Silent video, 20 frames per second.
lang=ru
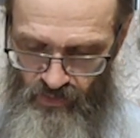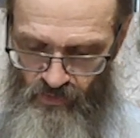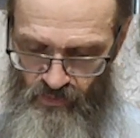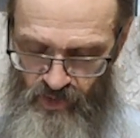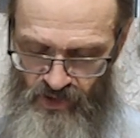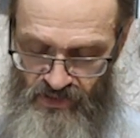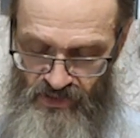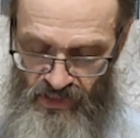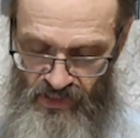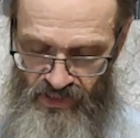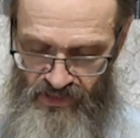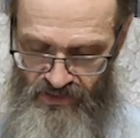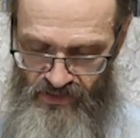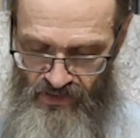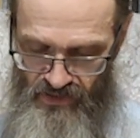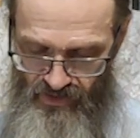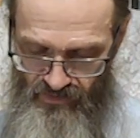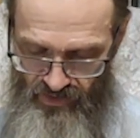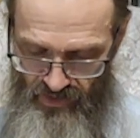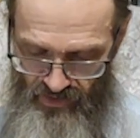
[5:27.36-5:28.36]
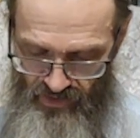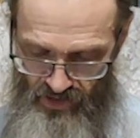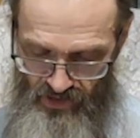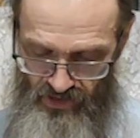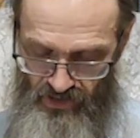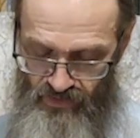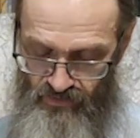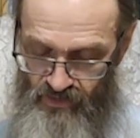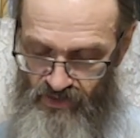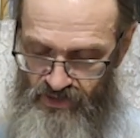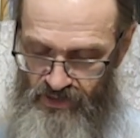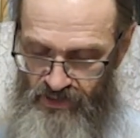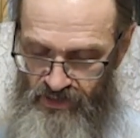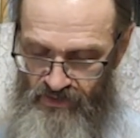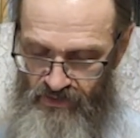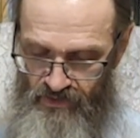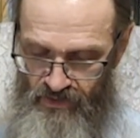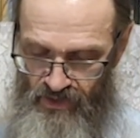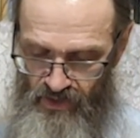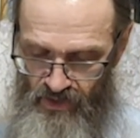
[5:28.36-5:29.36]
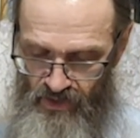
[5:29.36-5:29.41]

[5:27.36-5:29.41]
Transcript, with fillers: может, резко говорит отношение вот церкви.